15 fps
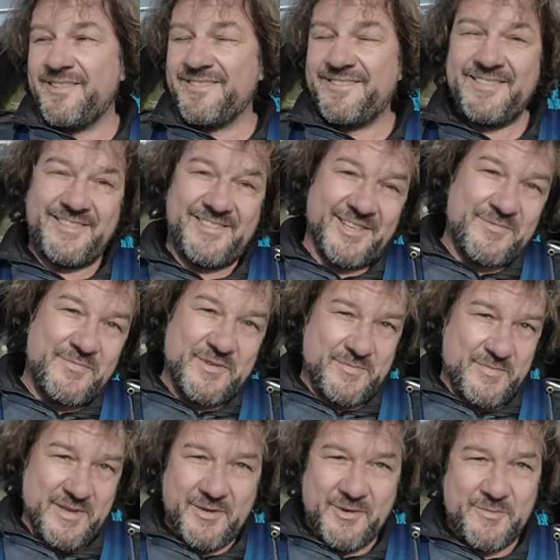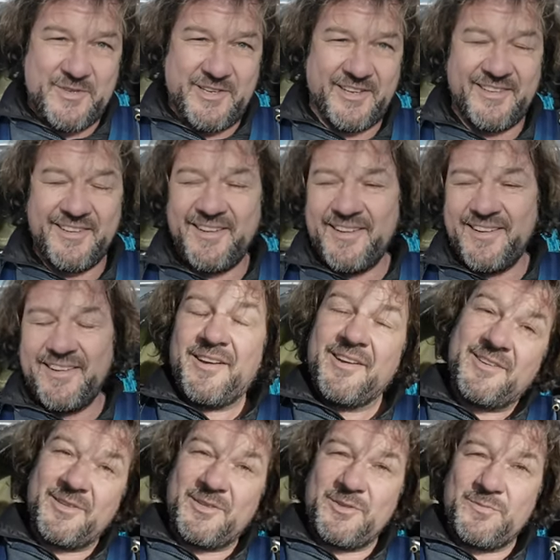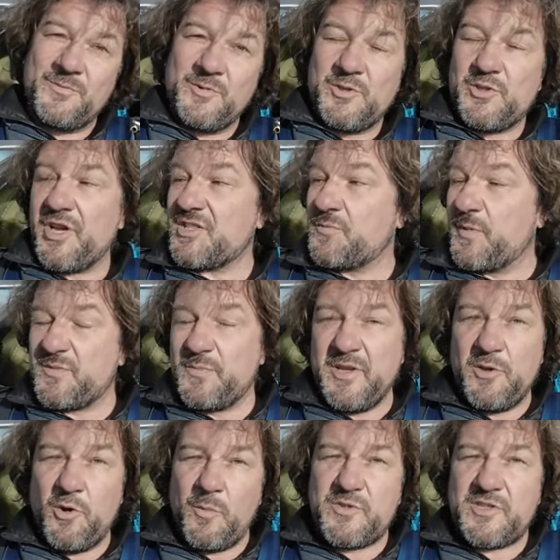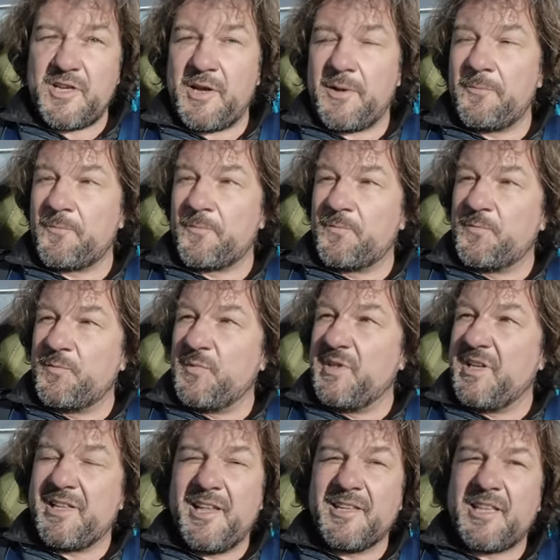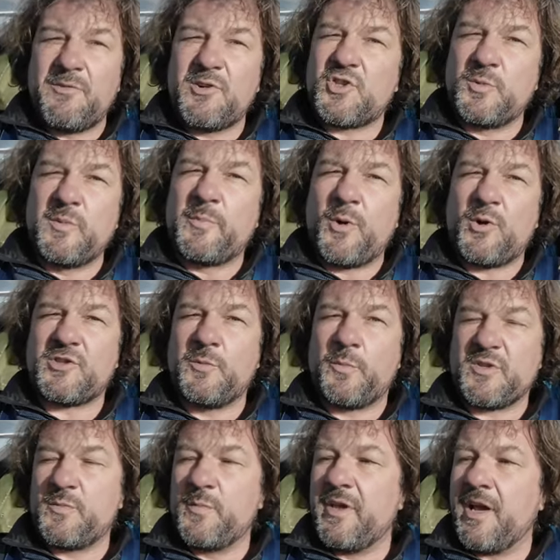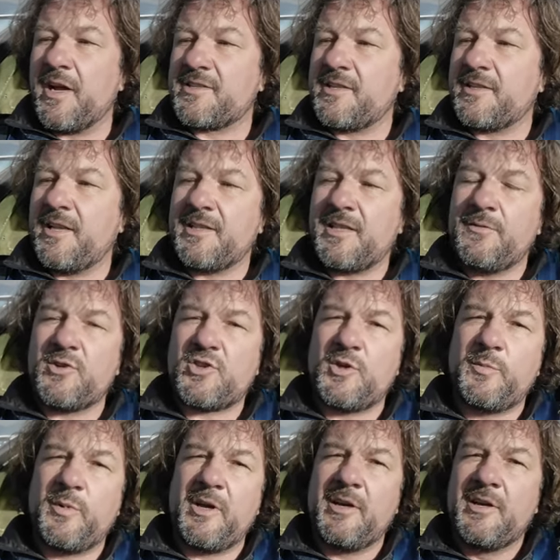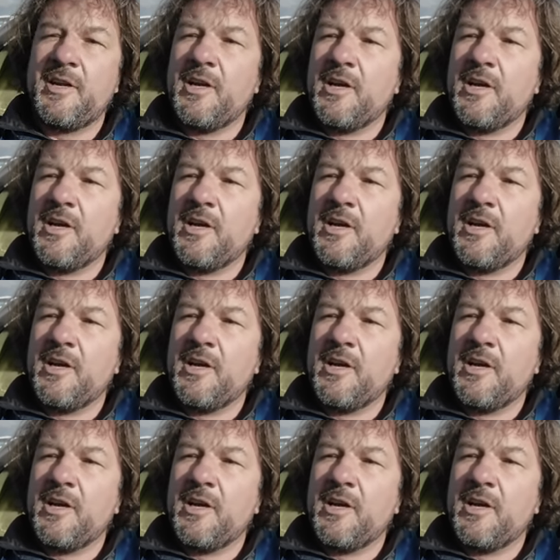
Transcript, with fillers: Сейчас посмеемся. Э, сейчас посмеемся не для того, чтобы просто посмеяться, а для того, чтобы,